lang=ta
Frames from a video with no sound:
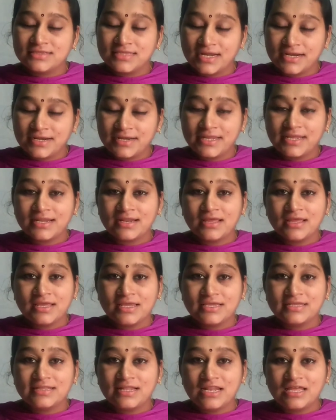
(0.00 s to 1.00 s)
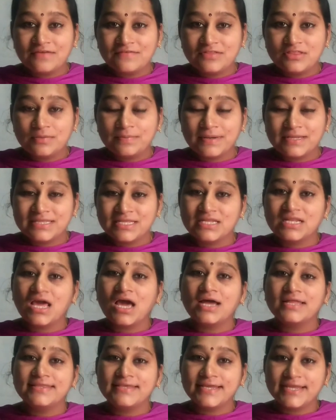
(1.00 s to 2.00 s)
தண்ணீர் இதெல்லாம் வந்து பார்த்தீங்கன்னா
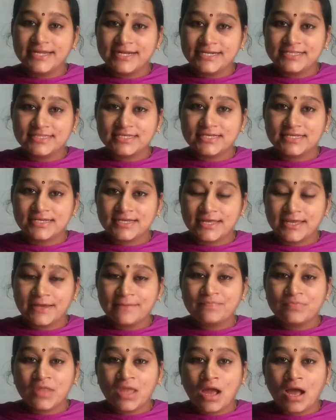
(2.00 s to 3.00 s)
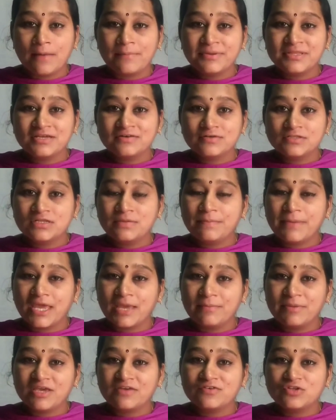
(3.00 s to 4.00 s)
அதிகம் எடுத்துக்குங்க அப்போ தான் வந்து
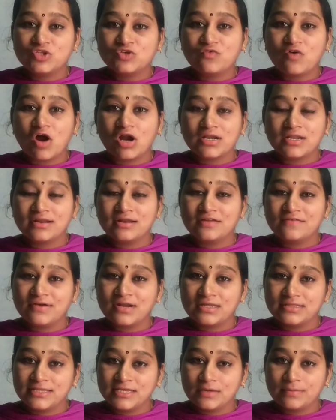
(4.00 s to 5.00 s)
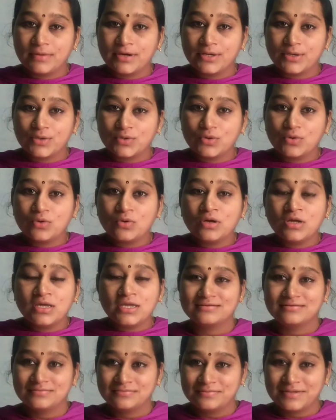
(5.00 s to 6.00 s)
பேபிக்கு வந்து வாட்டர் லெவல் அதிகமாக இருக்கும்
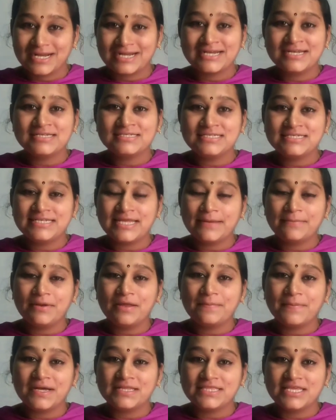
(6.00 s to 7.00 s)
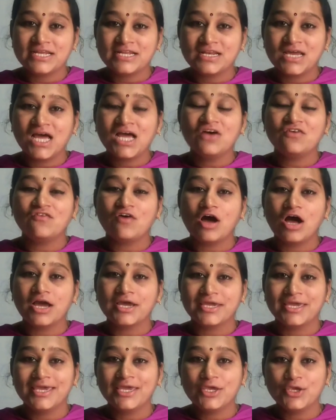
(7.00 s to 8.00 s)
ப்ரெக்னன்சி டைமில் பார்த்தீங்கன்னா
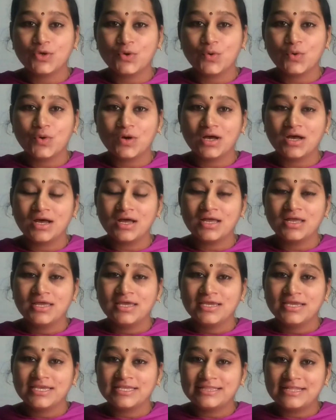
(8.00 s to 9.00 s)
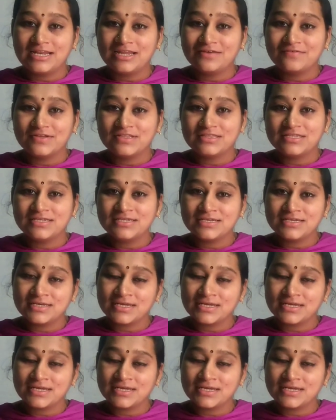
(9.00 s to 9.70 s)
வாக்கிங் யோகா இதெல்லாம் வந்து